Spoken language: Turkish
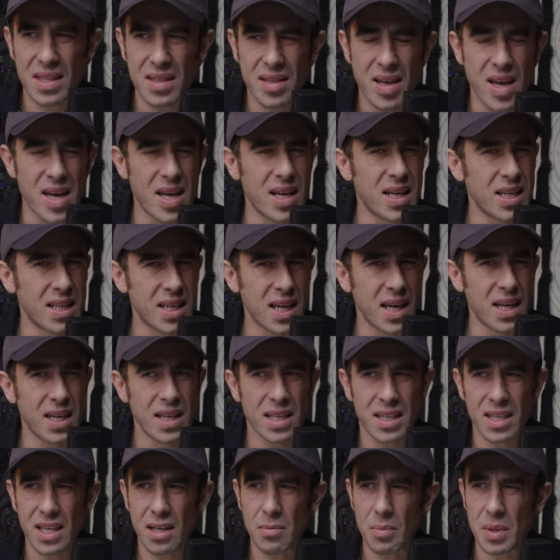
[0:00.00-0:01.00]

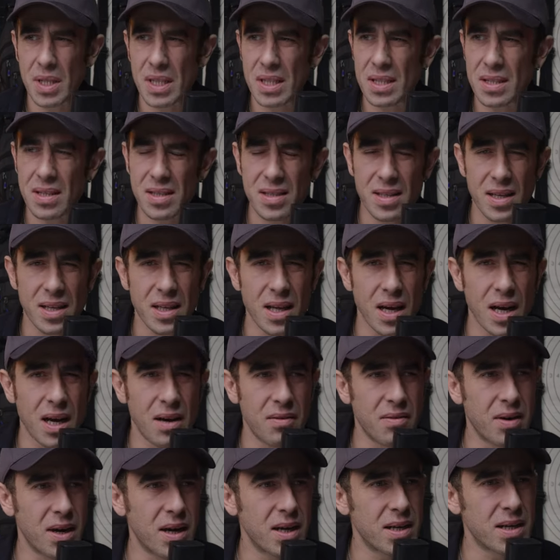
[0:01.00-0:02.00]
tehlikeli, kimin
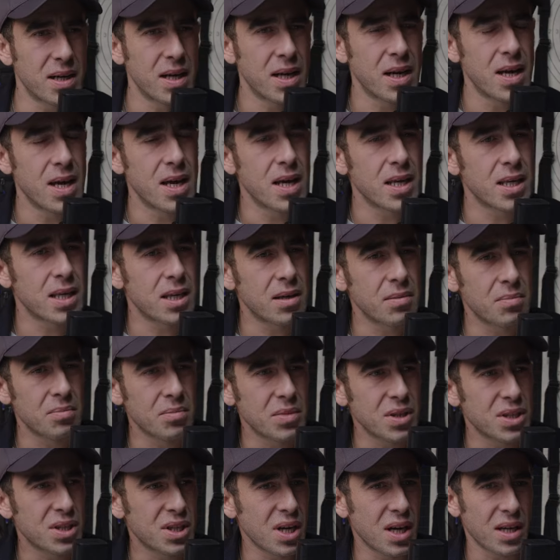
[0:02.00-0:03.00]
silah var,
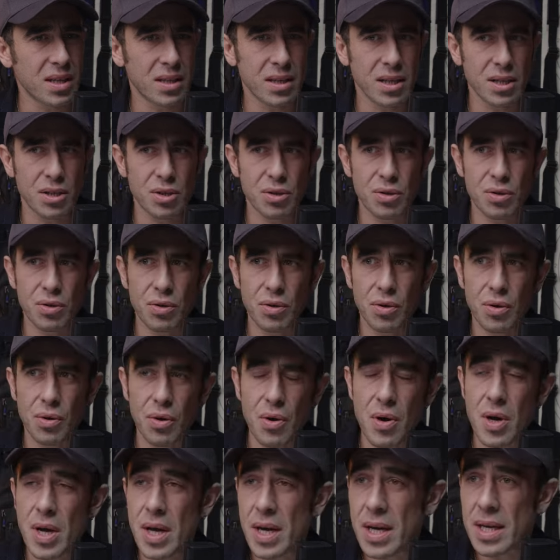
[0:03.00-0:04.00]
kim bıçak
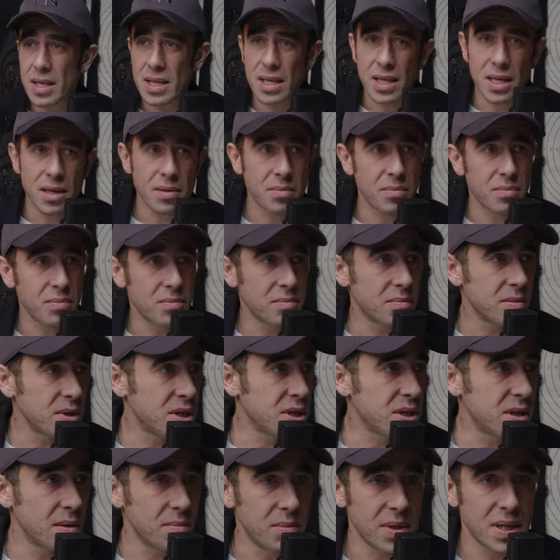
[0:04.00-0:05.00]
taşıyor, kim
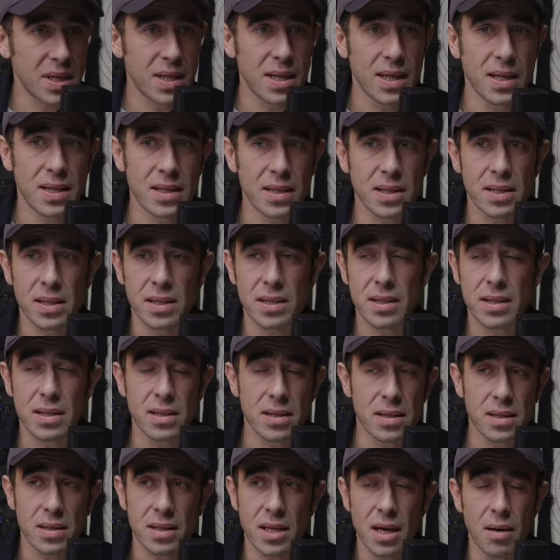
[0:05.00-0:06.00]
işte birilerini
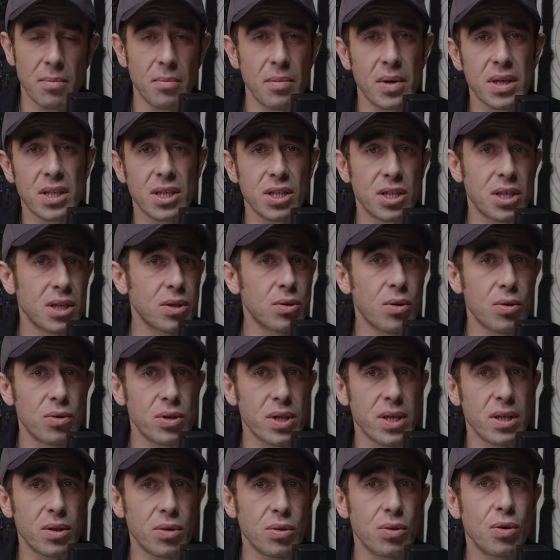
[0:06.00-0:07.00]
hırsızlık yapmak için
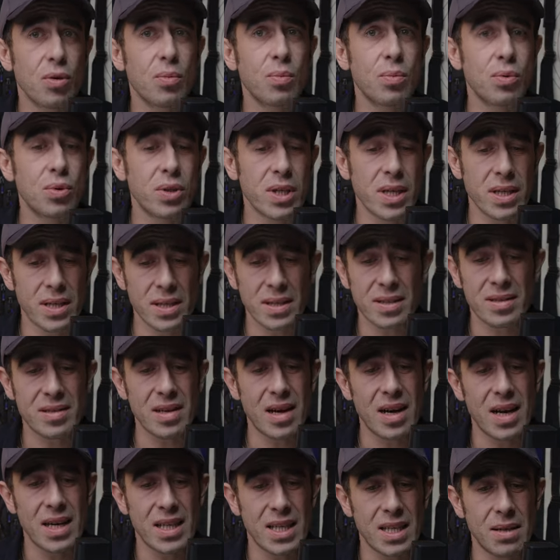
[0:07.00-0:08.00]
gözetliyor bunları
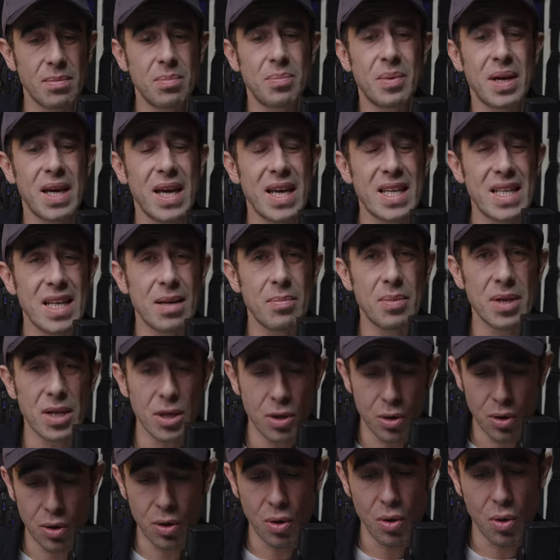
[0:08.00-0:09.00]
takip
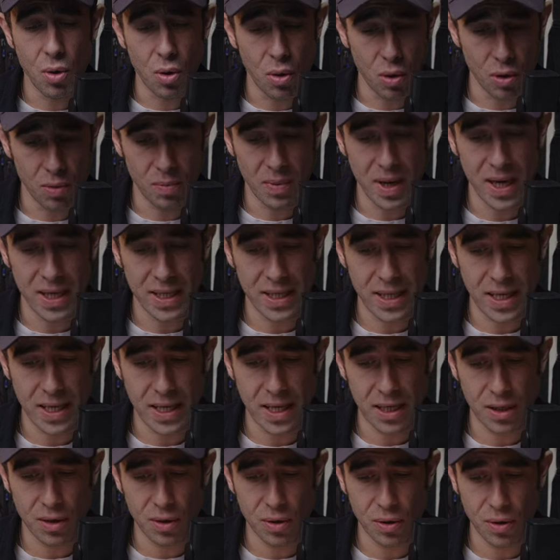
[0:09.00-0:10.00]
edebiliyor olman
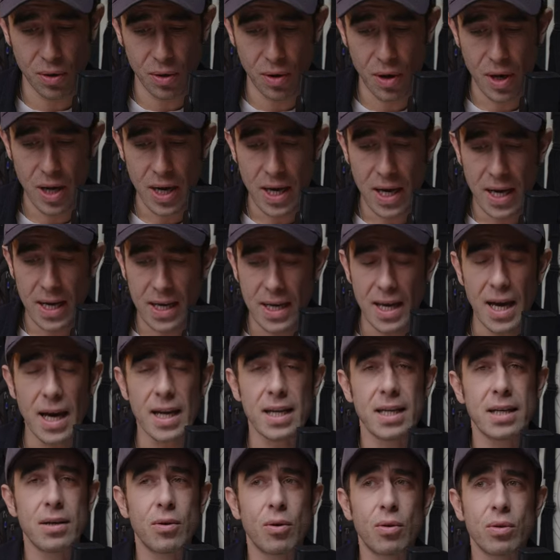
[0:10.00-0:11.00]
gerekiyor.
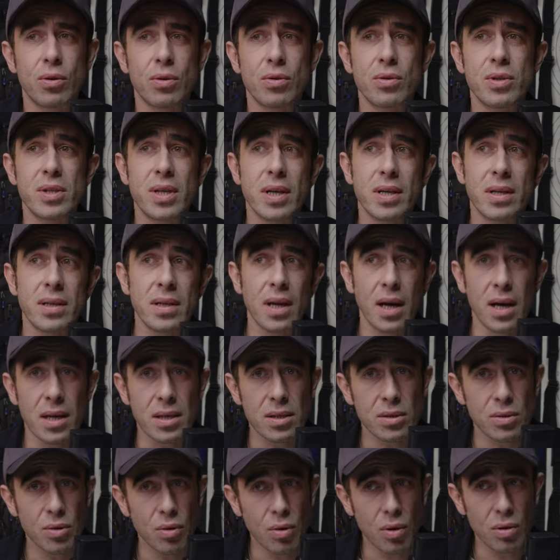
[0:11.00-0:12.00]
Yani o gün senin
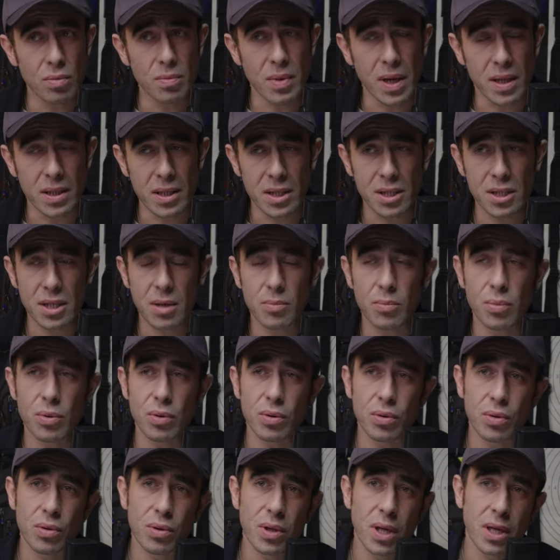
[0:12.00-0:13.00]
hasta olman işte
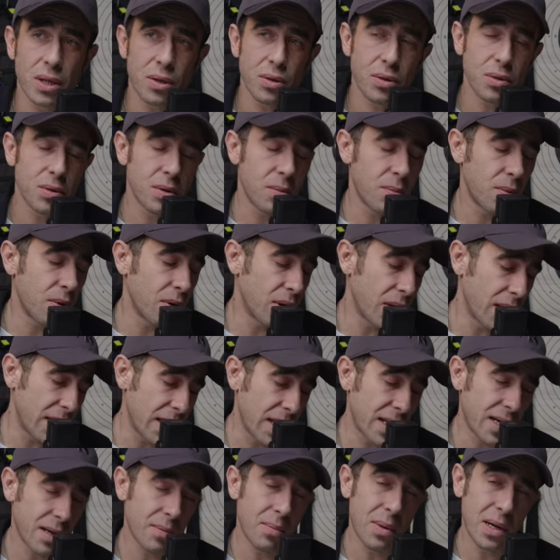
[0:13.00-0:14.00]
burnun akıyor böyle
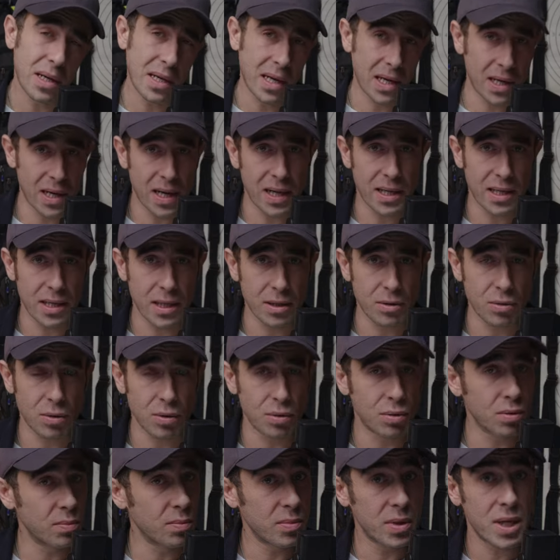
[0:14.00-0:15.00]
yere bakarak
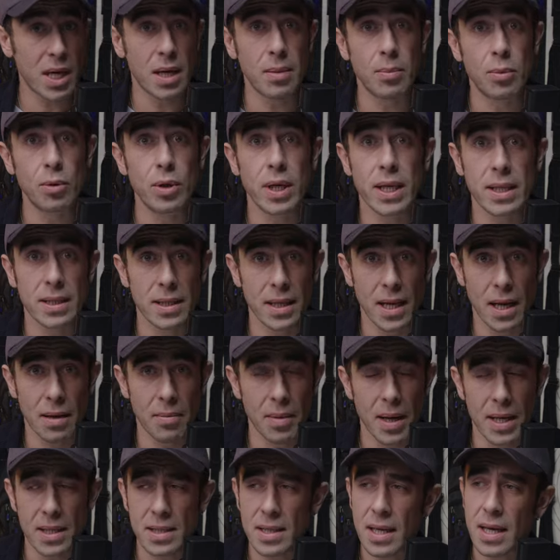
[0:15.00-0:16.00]
gidiyordum kabul
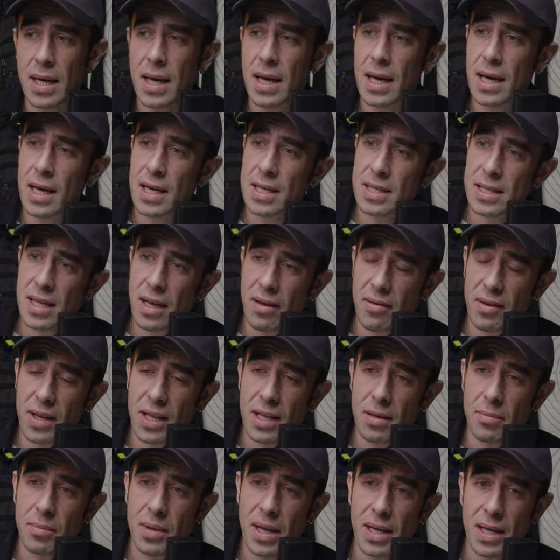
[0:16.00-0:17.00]
edilemez.
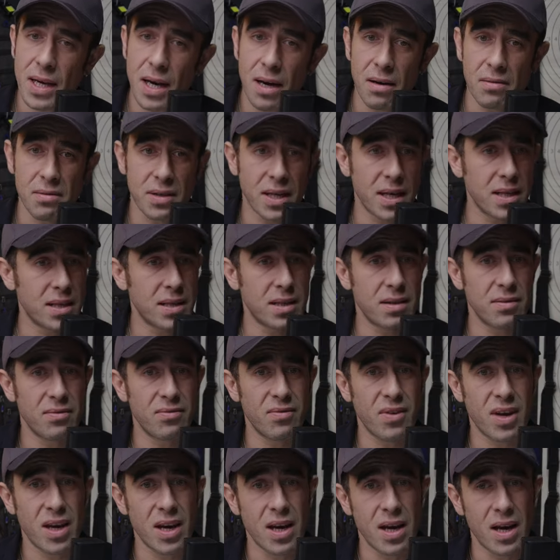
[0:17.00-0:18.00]
Sevgilimle kavga
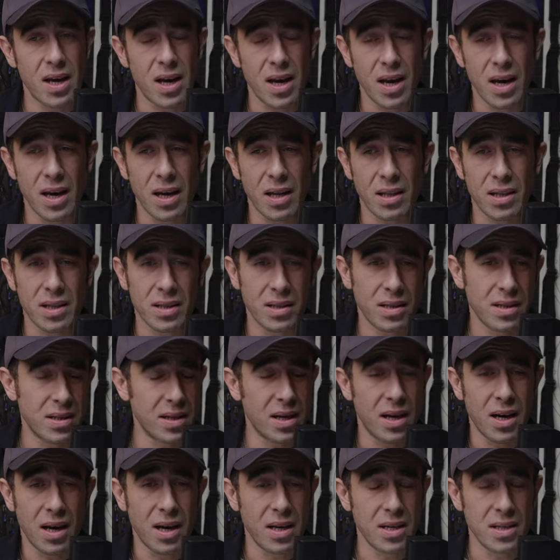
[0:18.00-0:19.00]
ettim veya ağla,
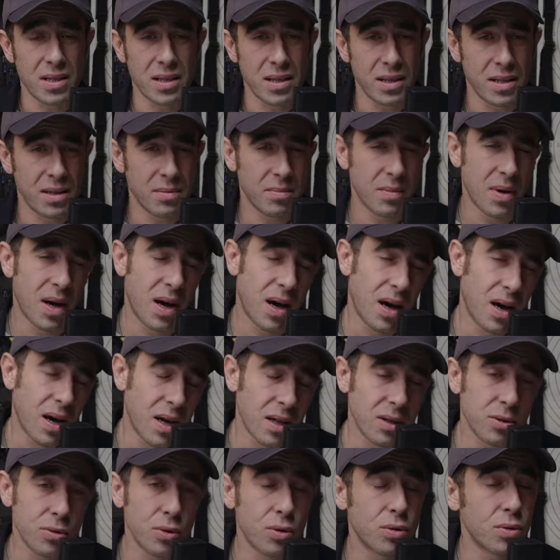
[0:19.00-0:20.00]
ayrıldım
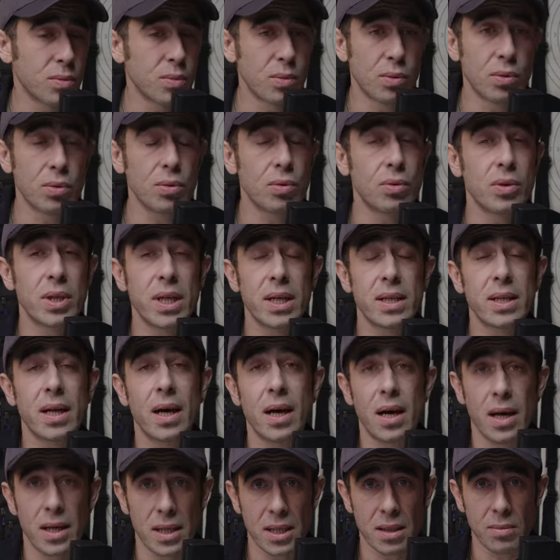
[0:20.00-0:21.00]
ağlıyorum
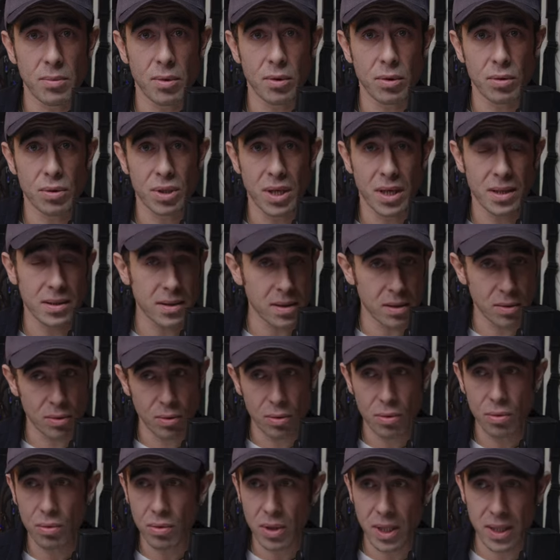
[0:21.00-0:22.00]
duygularına hakim olacaksın.
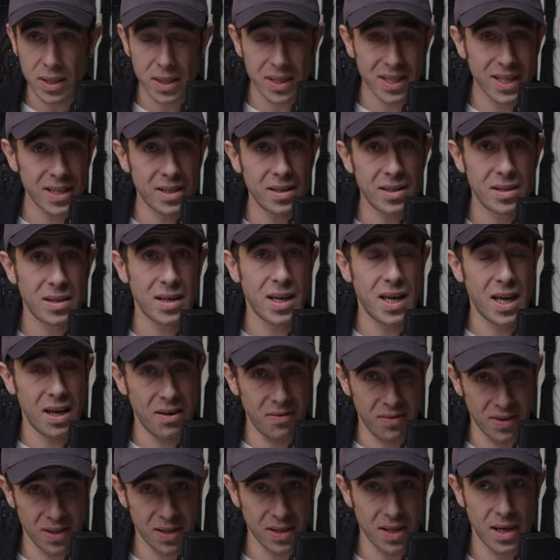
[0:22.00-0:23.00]
Duygularını git
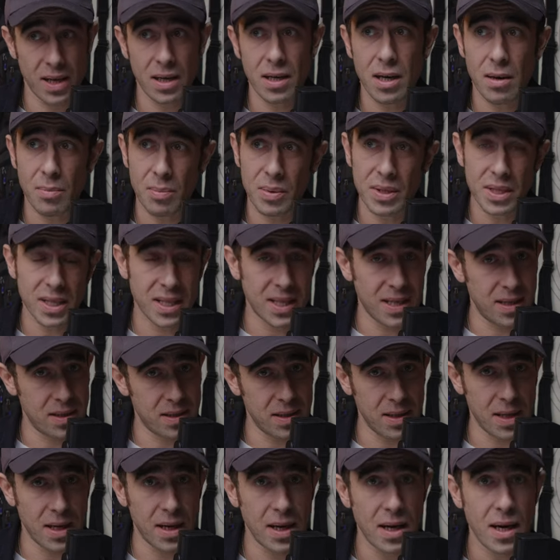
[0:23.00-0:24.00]
evinde kapını
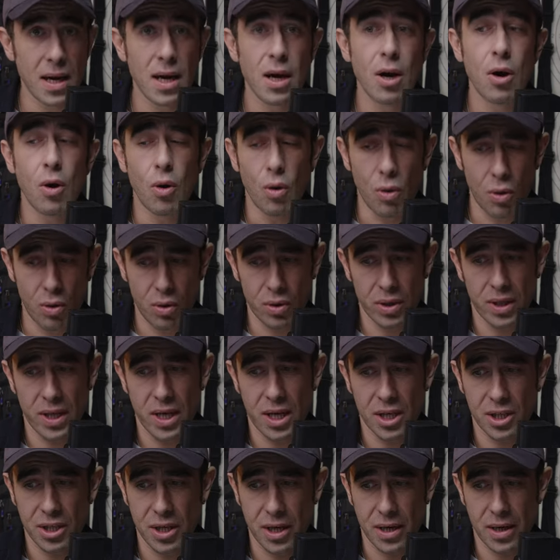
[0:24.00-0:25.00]
kitle orada
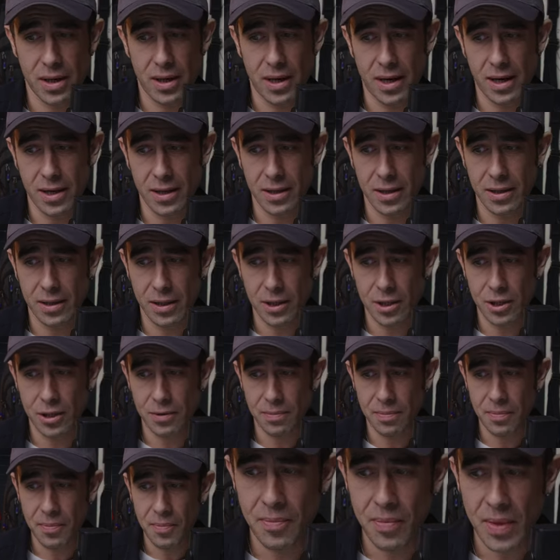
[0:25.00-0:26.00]
yaşa
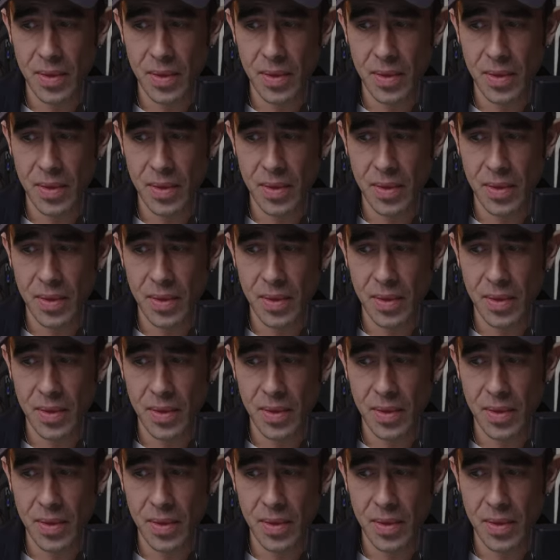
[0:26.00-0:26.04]
arkadaşım.